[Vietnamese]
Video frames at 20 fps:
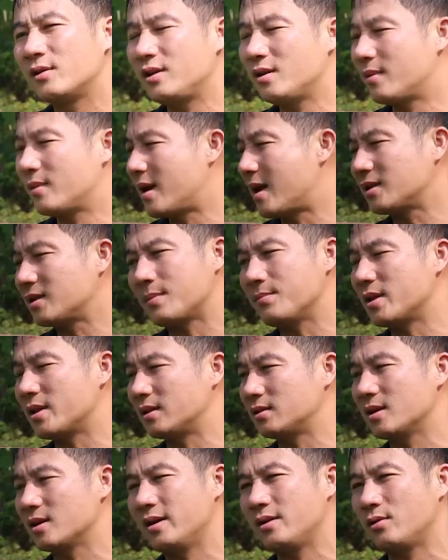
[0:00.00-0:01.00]
Thế nhưng mà đã chấp
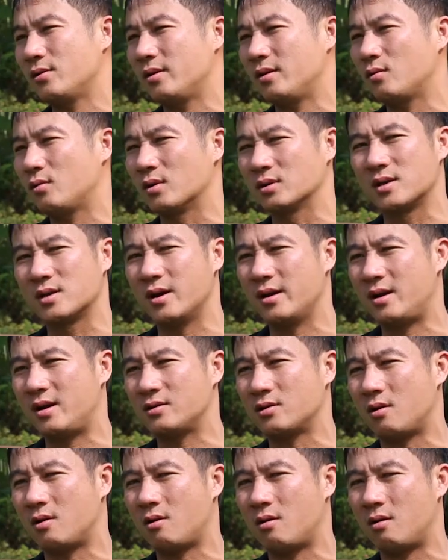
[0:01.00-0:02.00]
nhận chơi thôi, cuộc chơi là
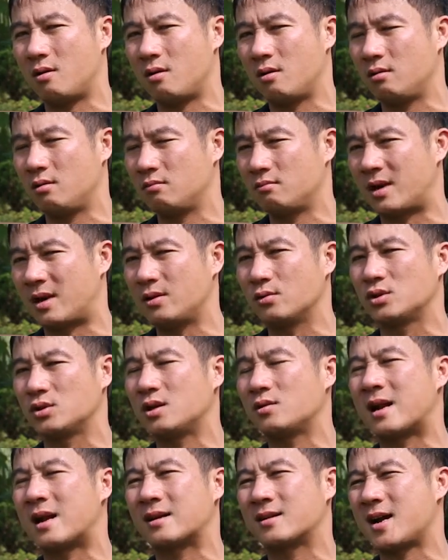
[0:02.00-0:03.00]
do họ ban tổ
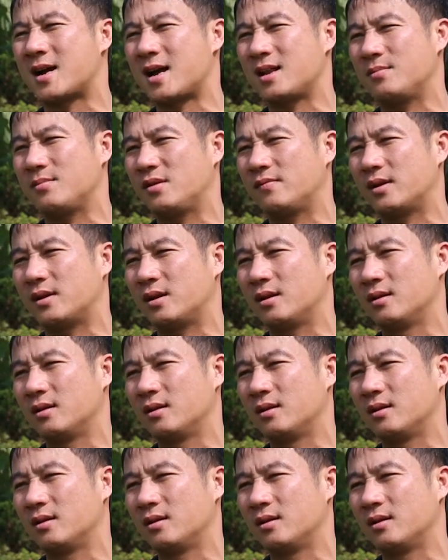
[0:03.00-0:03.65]
chức đặt ra thì mình phải